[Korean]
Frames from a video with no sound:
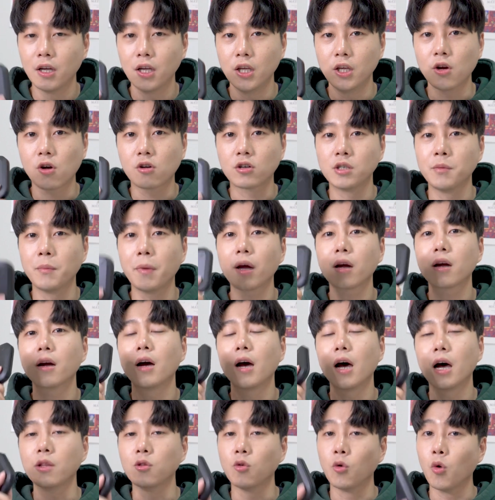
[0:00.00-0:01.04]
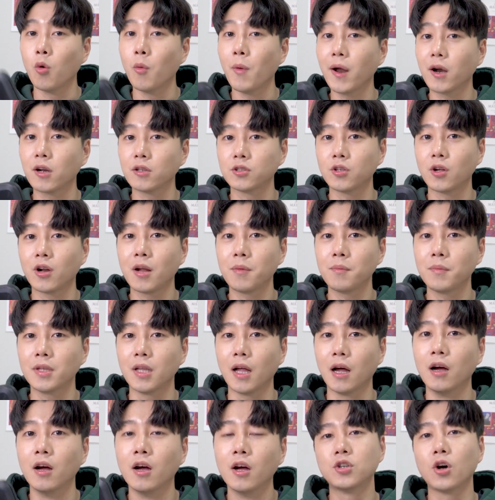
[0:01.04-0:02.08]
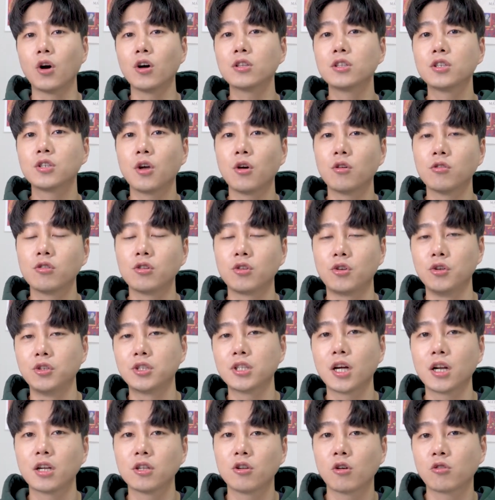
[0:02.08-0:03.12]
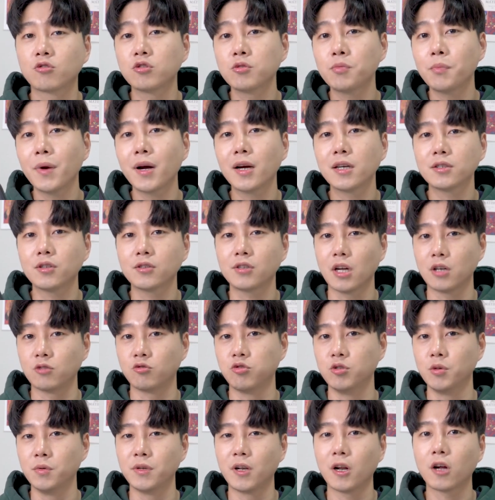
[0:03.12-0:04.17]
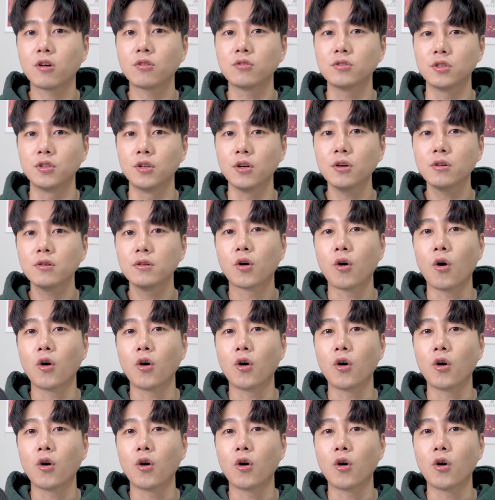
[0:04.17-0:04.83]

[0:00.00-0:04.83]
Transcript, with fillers: 이 금액 한 5만원 선합니다. 저 같은 경우는 귀찮아서 쿠팡에서 그냥 구입을 했거든요.